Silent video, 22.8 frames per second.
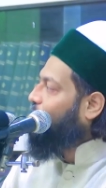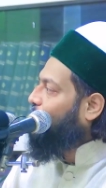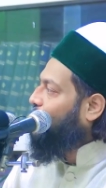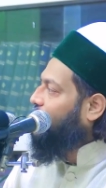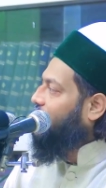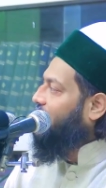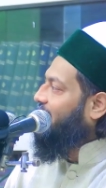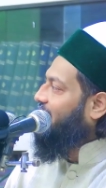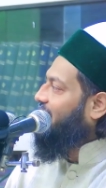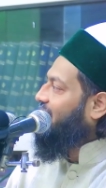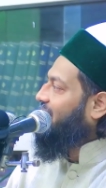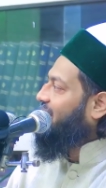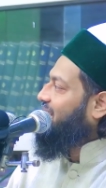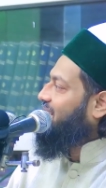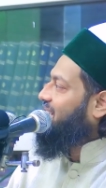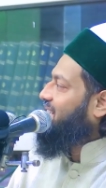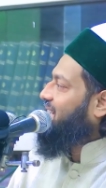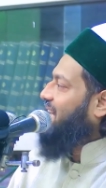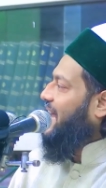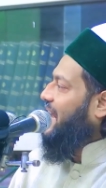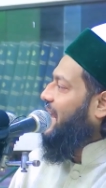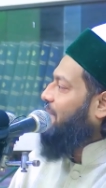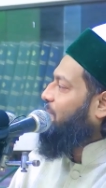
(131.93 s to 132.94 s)
দুই
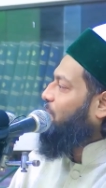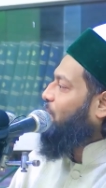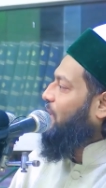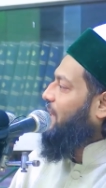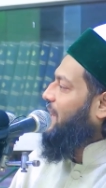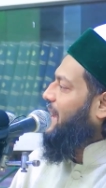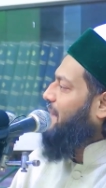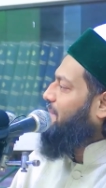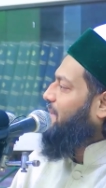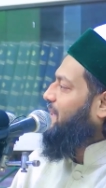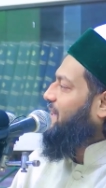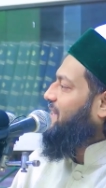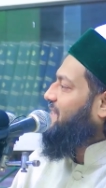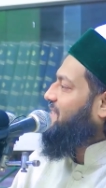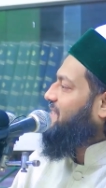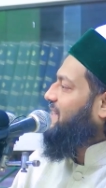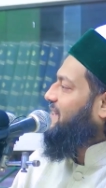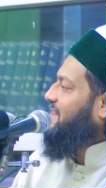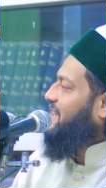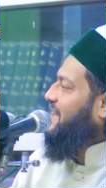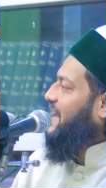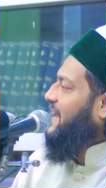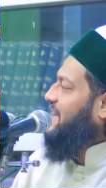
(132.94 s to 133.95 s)
যারা বলে আমাদের
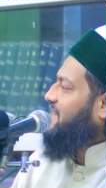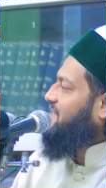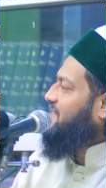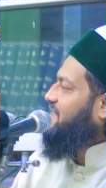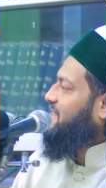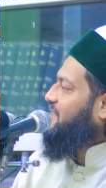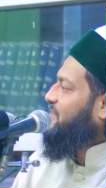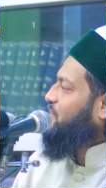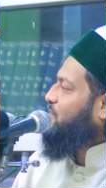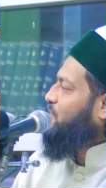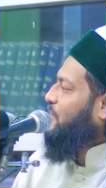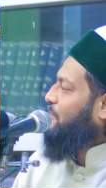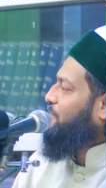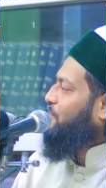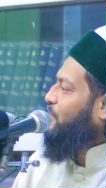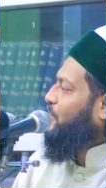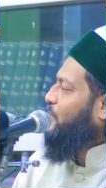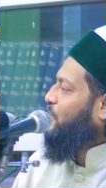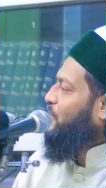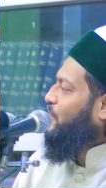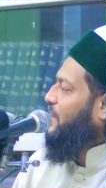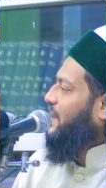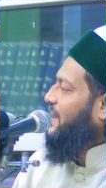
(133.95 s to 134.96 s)
সাথে রাজনীতির
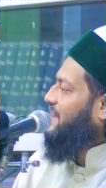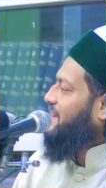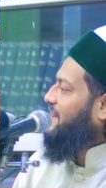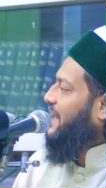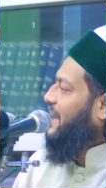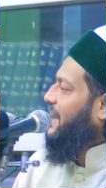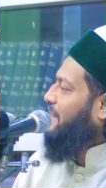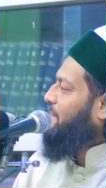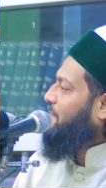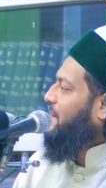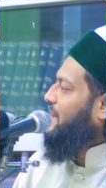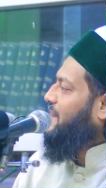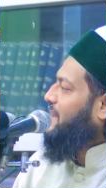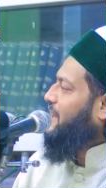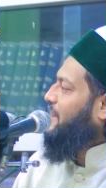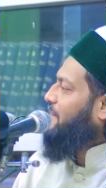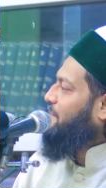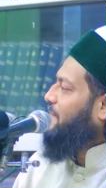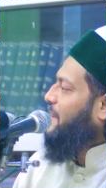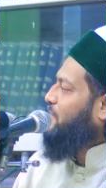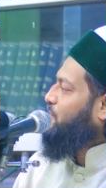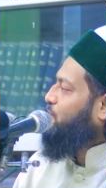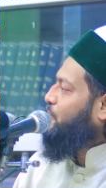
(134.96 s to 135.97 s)
সম্পর্ক নাই তারা আবার
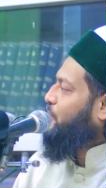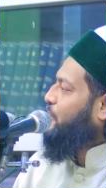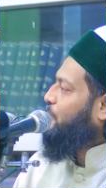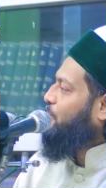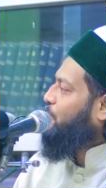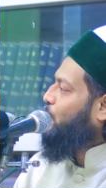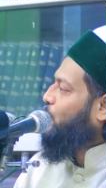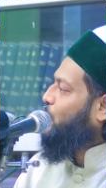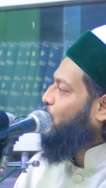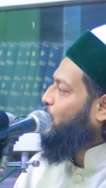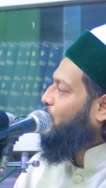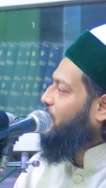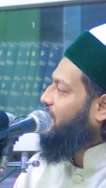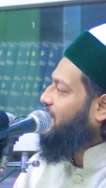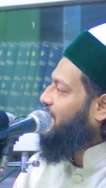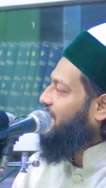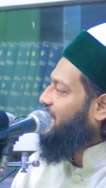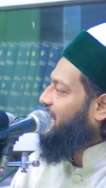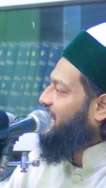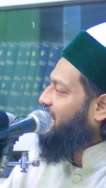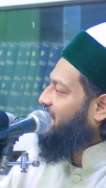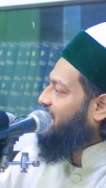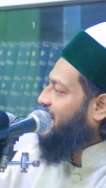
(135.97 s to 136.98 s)
নির্বাচনে ভোট
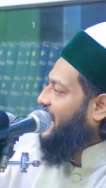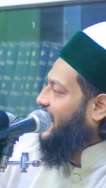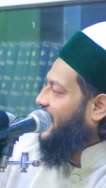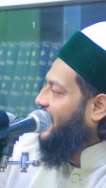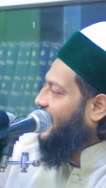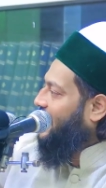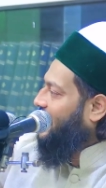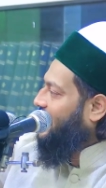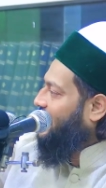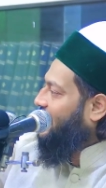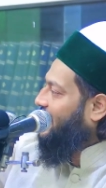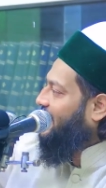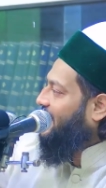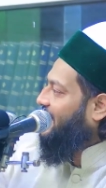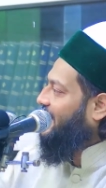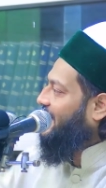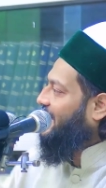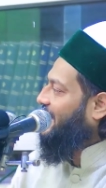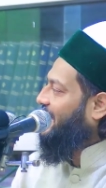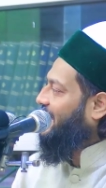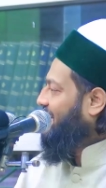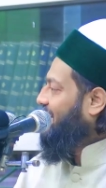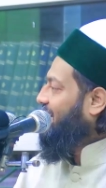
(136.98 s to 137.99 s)
দিতে যায়
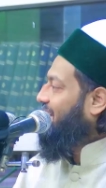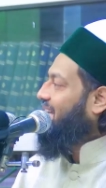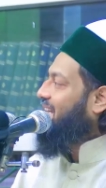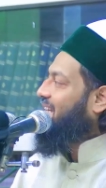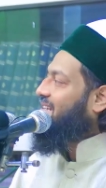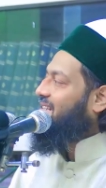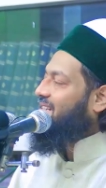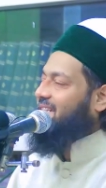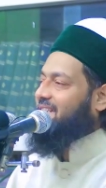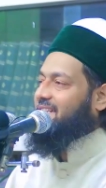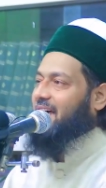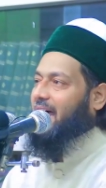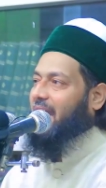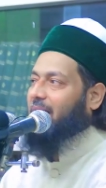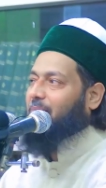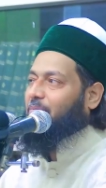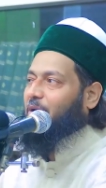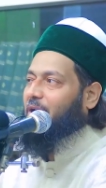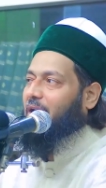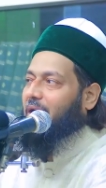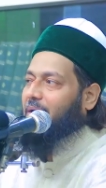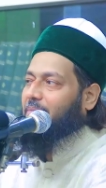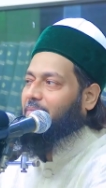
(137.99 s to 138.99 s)
যারা
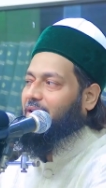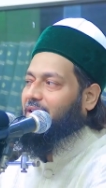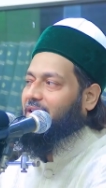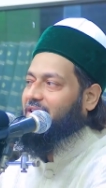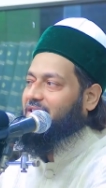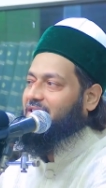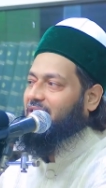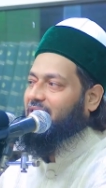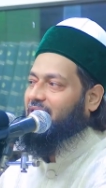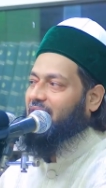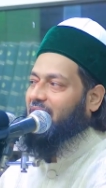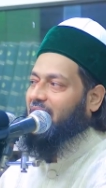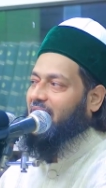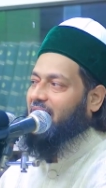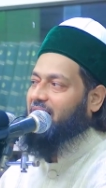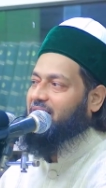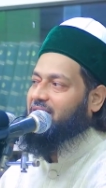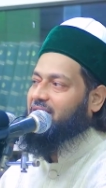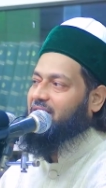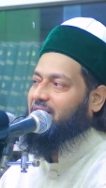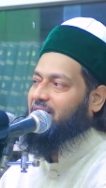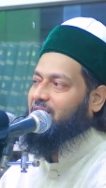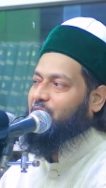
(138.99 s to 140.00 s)
বলে আমাদের সাথে
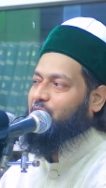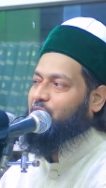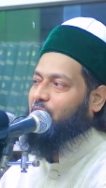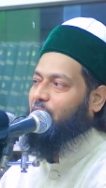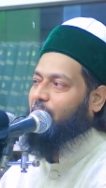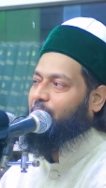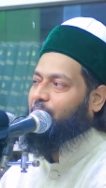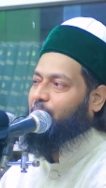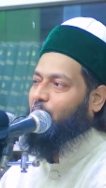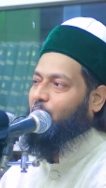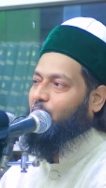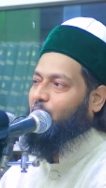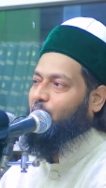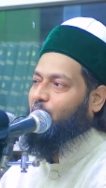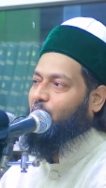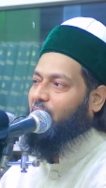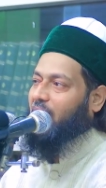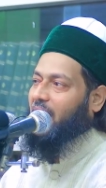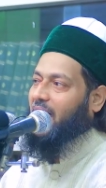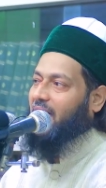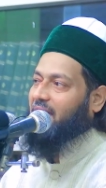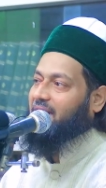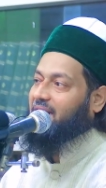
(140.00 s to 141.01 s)
রাজনীতির সম্পর্ক
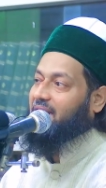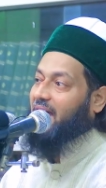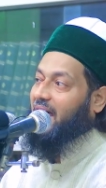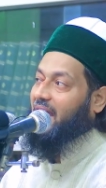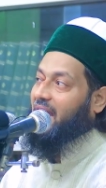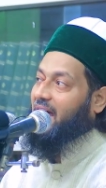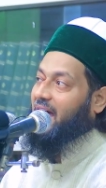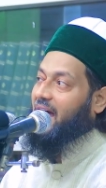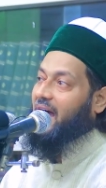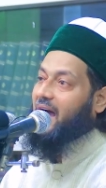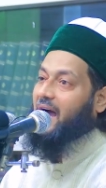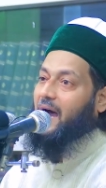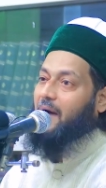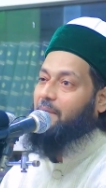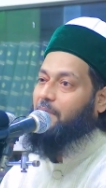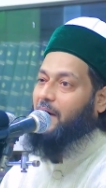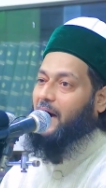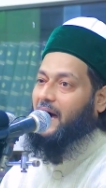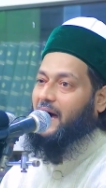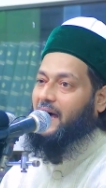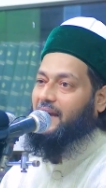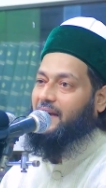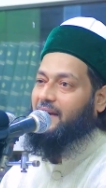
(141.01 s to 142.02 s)
নাই তারা
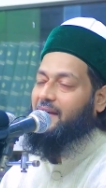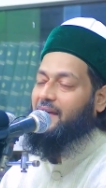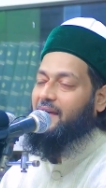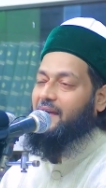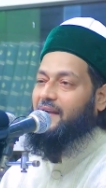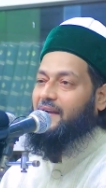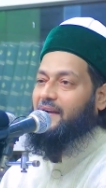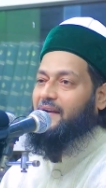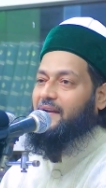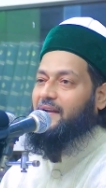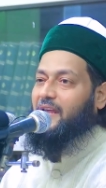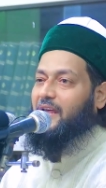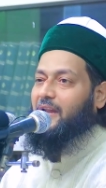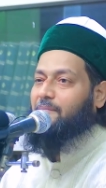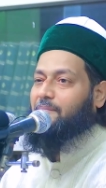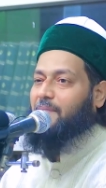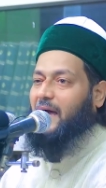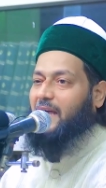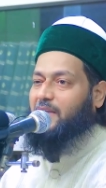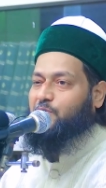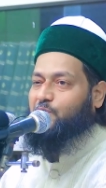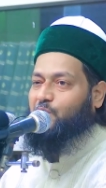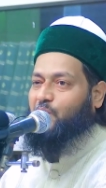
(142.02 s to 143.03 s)
আবার
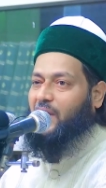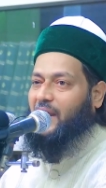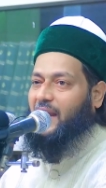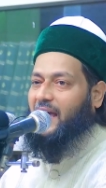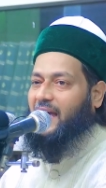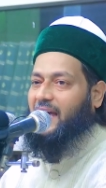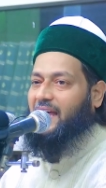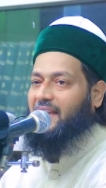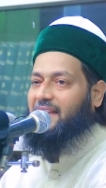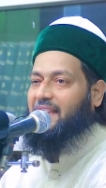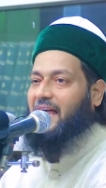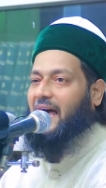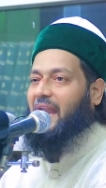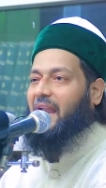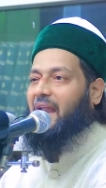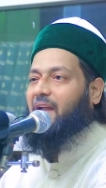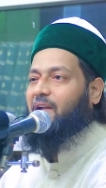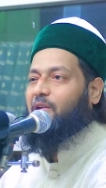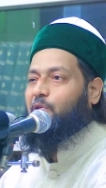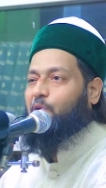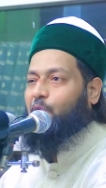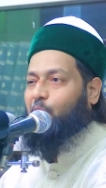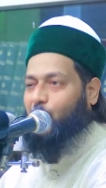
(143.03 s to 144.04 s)
নির্বাচনের আগে
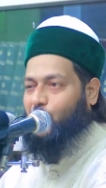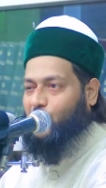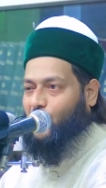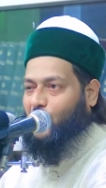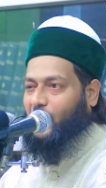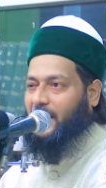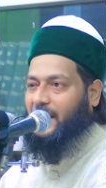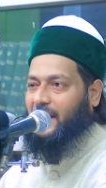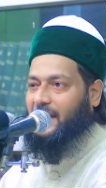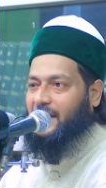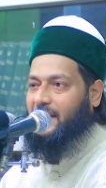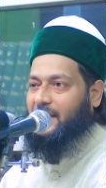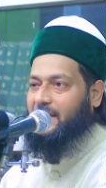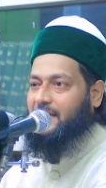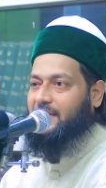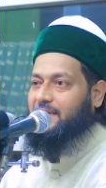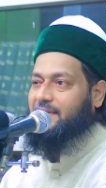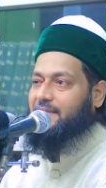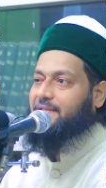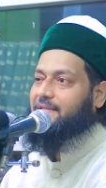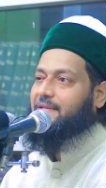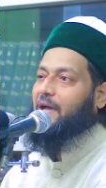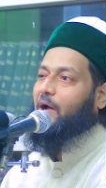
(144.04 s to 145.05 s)
দালালিও করে
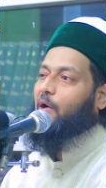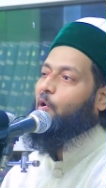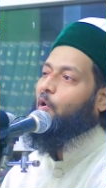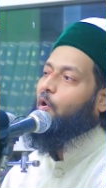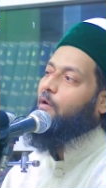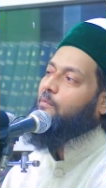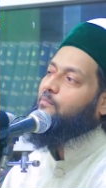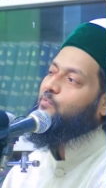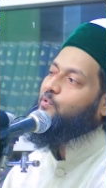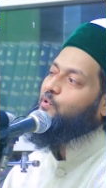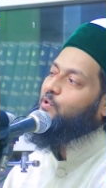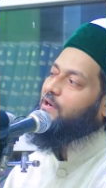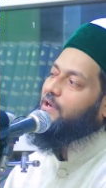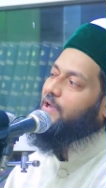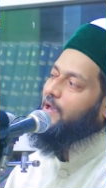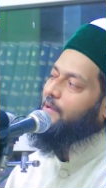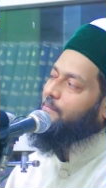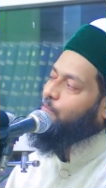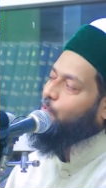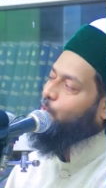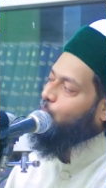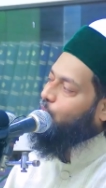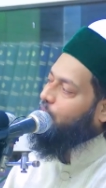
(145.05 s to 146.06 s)
যে
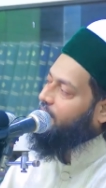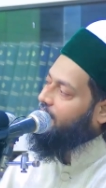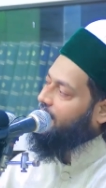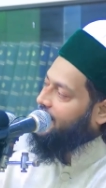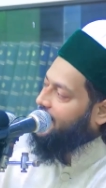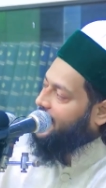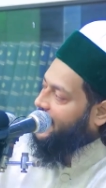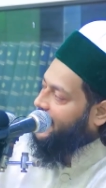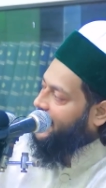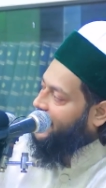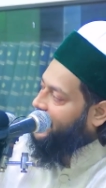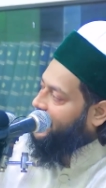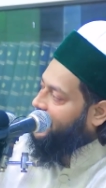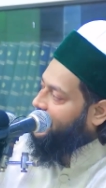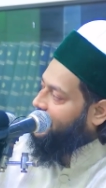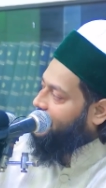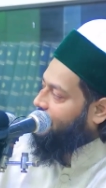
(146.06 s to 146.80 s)
অমুককে ভোট দিয়েন